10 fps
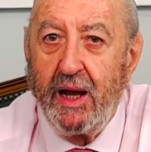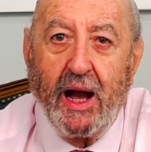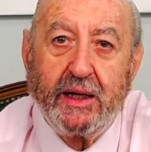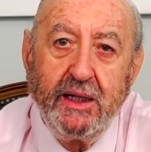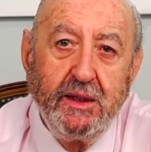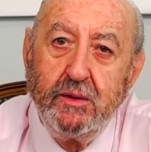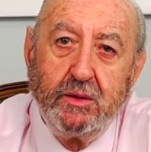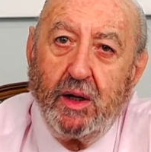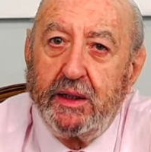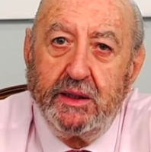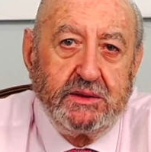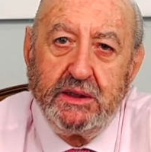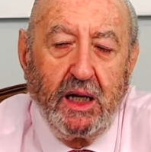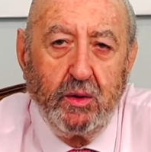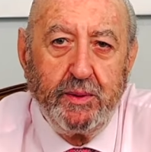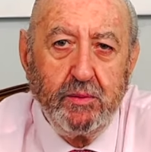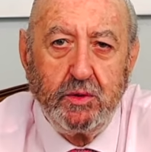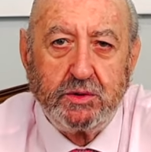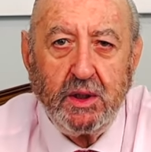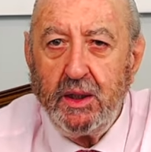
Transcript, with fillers: Aquí no, aquí sí ya lo vemos.